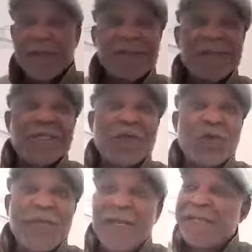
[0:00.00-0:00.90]
Si j'ai
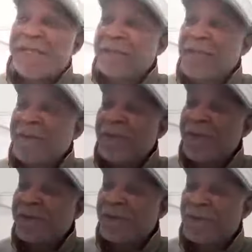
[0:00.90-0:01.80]
oublié certaines
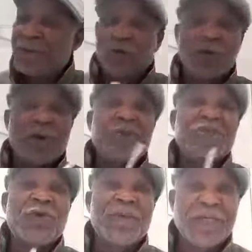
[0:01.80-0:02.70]
personnes, je crois que
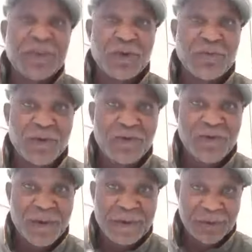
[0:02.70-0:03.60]
j'ai oublié Jérôme
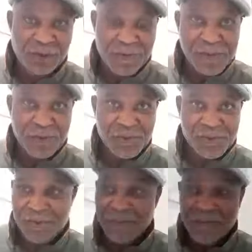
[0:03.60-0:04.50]
Loufoy. Je
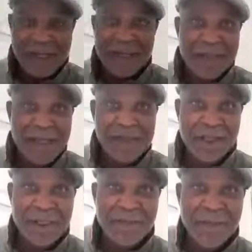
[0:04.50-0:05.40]
m'excuse. Voilà, il y a
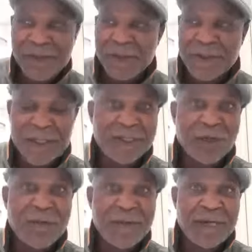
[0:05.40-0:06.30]
certaines personnes peut-être que
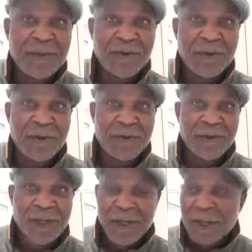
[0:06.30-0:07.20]
j'ai oublié
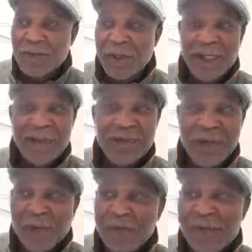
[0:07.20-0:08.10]
dans, dans l'équipe
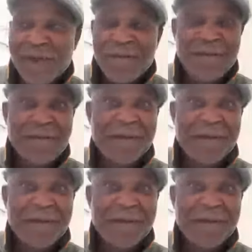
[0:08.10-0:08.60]
de la WhatsApp.